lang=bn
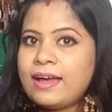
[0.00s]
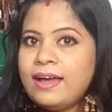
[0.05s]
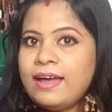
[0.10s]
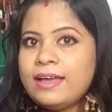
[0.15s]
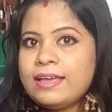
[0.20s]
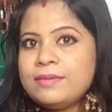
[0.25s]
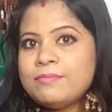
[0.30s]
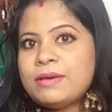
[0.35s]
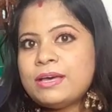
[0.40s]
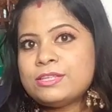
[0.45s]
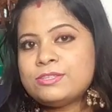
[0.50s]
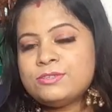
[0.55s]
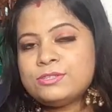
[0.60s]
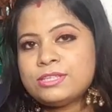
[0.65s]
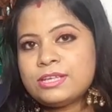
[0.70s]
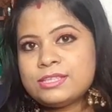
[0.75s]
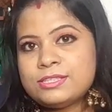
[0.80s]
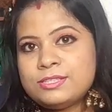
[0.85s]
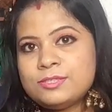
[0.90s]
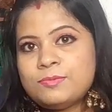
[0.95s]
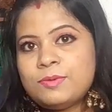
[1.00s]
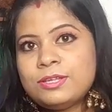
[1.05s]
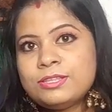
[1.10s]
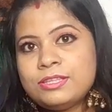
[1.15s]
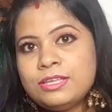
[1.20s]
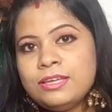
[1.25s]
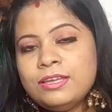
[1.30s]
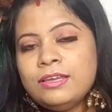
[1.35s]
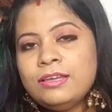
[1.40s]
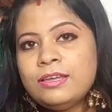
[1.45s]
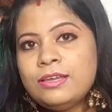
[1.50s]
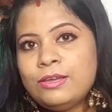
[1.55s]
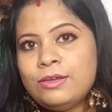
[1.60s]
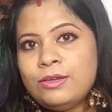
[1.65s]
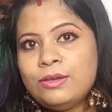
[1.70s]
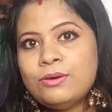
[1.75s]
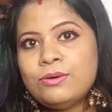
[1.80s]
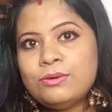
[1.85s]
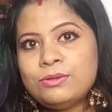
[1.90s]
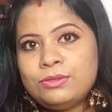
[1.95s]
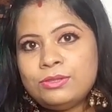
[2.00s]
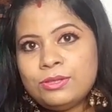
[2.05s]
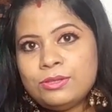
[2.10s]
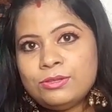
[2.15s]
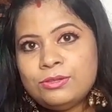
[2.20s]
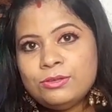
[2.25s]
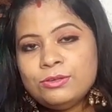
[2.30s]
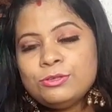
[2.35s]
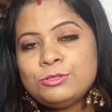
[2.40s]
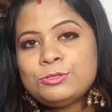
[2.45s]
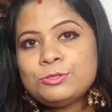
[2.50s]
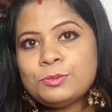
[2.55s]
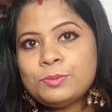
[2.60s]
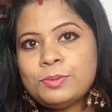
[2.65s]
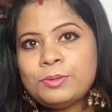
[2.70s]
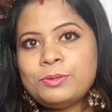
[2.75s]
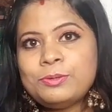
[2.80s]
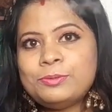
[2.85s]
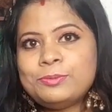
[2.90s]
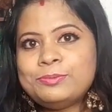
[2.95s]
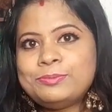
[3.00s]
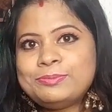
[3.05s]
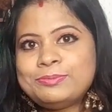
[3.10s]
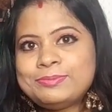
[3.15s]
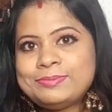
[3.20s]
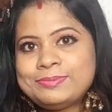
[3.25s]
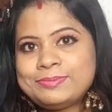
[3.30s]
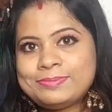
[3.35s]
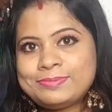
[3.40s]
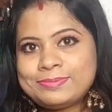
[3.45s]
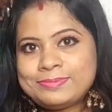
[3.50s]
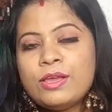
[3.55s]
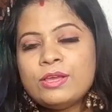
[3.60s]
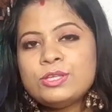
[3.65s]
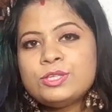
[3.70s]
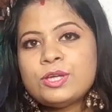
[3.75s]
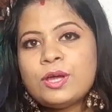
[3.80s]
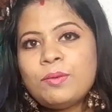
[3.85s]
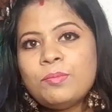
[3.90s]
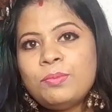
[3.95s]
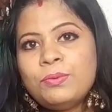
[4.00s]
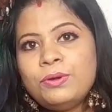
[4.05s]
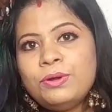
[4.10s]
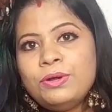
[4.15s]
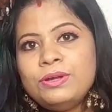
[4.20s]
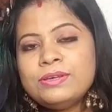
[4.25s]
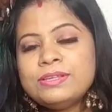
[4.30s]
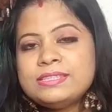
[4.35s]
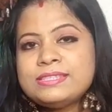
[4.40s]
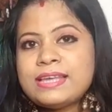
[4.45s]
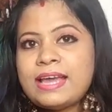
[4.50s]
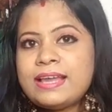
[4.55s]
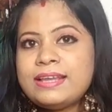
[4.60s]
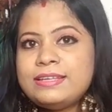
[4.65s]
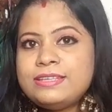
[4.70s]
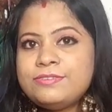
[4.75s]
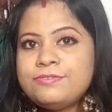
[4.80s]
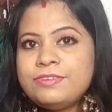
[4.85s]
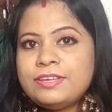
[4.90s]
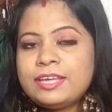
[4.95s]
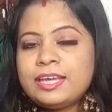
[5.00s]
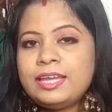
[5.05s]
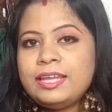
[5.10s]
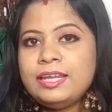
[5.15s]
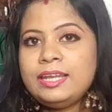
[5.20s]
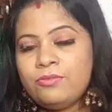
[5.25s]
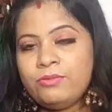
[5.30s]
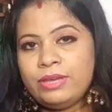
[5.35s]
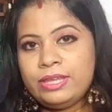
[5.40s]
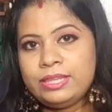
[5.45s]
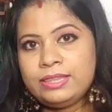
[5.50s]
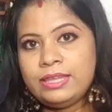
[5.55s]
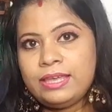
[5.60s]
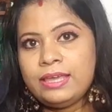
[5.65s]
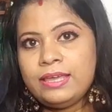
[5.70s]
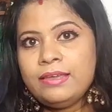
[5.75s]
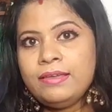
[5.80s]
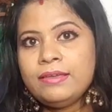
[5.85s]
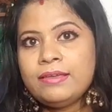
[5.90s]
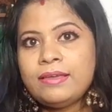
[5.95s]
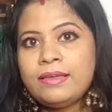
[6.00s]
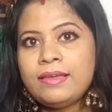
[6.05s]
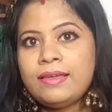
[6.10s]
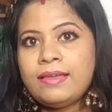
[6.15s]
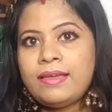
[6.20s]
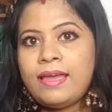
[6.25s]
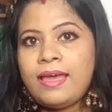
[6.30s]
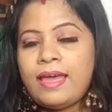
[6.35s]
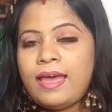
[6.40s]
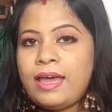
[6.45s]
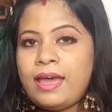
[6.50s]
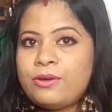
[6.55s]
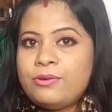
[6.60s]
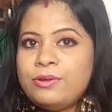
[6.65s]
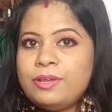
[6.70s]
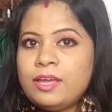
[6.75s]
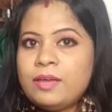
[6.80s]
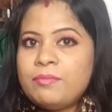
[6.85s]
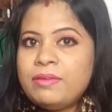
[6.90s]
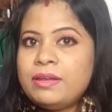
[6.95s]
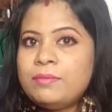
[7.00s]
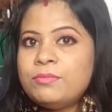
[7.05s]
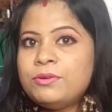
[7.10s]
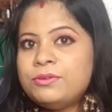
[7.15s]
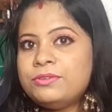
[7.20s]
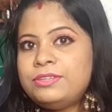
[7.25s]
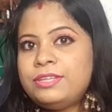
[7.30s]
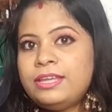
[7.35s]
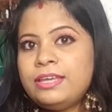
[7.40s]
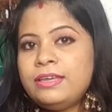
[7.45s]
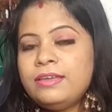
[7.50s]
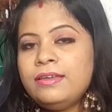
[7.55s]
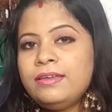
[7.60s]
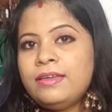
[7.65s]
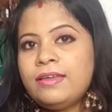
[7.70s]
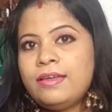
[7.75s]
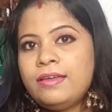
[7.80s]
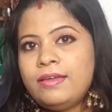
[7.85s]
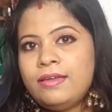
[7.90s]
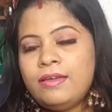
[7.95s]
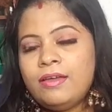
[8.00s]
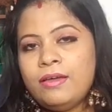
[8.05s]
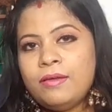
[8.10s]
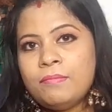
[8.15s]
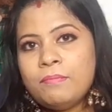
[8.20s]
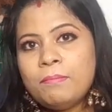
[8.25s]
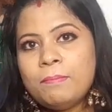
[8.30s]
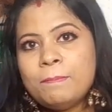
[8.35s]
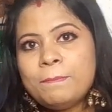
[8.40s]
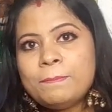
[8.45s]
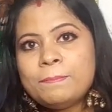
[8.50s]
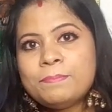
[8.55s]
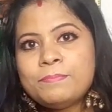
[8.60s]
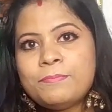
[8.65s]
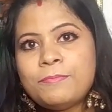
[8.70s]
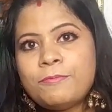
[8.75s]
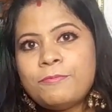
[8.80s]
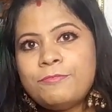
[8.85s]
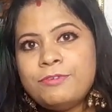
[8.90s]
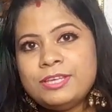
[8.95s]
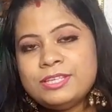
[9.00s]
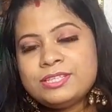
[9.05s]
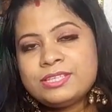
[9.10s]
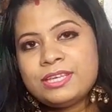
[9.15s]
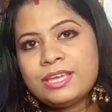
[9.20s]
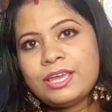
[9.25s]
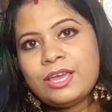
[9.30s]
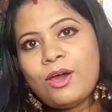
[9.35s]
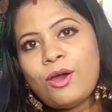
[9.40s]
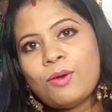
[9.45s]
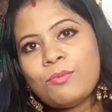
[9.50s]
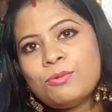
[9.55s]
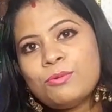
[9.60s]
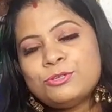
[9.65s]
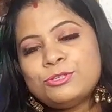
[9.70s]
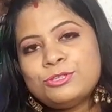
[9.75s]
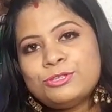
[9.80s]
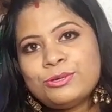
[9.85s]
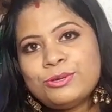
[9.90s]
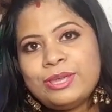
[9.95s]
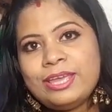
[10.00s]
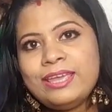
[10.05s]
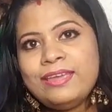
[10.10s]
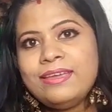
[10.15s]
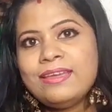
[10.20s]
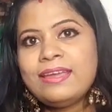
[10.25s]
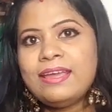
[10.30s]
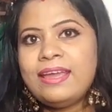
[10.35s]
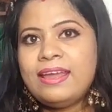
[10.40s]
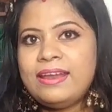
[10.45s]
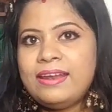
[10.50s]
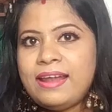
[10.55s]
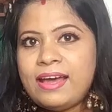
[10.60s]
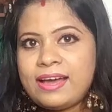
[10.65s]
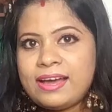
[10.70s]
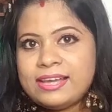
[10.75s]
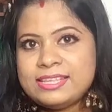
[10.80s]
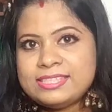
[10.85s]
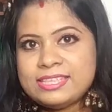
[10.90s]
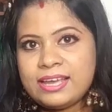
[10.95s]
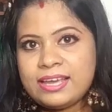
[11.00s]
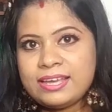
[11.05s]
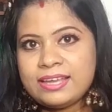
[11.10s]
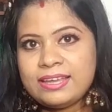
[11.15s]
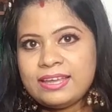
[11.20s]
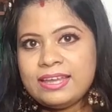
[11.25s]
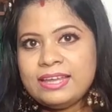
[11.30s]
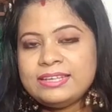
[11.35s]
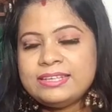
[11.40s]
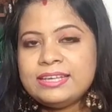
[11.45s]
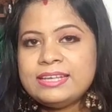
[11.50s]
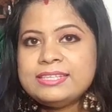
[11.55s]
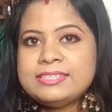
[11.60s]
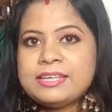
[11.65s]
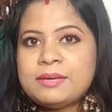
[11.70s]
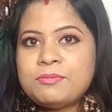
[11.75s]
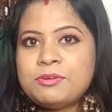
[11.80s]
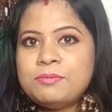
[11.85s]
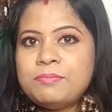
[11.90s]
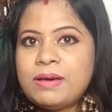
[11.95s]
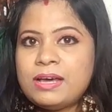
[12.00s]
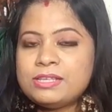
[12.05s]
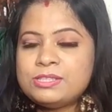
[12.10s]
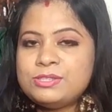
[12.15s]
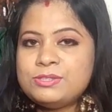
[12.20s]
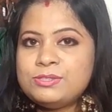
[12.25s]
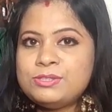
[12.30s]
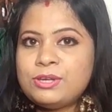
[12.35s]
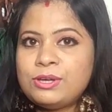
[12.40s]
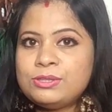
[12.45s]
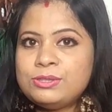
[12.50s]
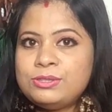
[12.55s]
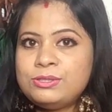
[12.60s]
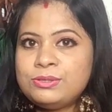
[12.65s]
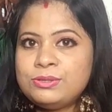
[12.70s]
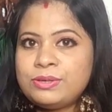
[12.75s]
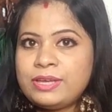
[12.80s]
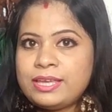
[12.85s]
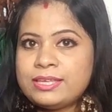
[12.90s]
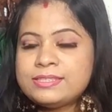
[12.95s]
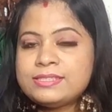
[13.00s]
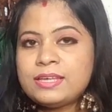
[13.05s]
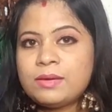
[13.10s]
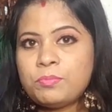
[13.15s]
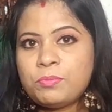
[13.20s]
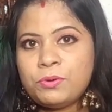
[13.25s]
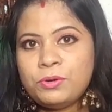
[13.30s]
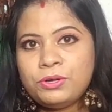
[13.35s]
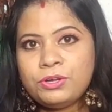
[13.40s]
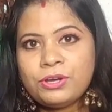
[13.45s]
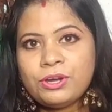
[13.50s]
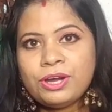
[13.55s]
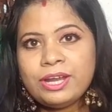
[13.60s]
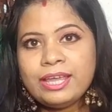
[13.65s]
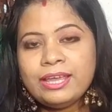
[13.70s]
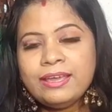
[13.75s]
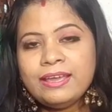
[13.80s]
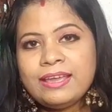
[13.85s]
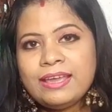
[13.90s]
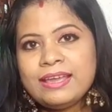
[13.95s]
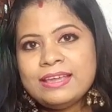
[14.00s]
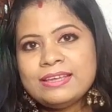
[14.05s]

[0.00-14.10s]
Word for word: রাখাই বাস্তুশাস্ত্র মতে অত্যন্ত শুভ সম্পূর্ণ সায়েন্টিফিক্যাল ওয়েতে অ্যাকোরিয়ামের মধ্যে ফিশকে অবশ্যই রাখা যায় এটা যেমন বাস্তুতন্ত্রকে সাপোর্ট করে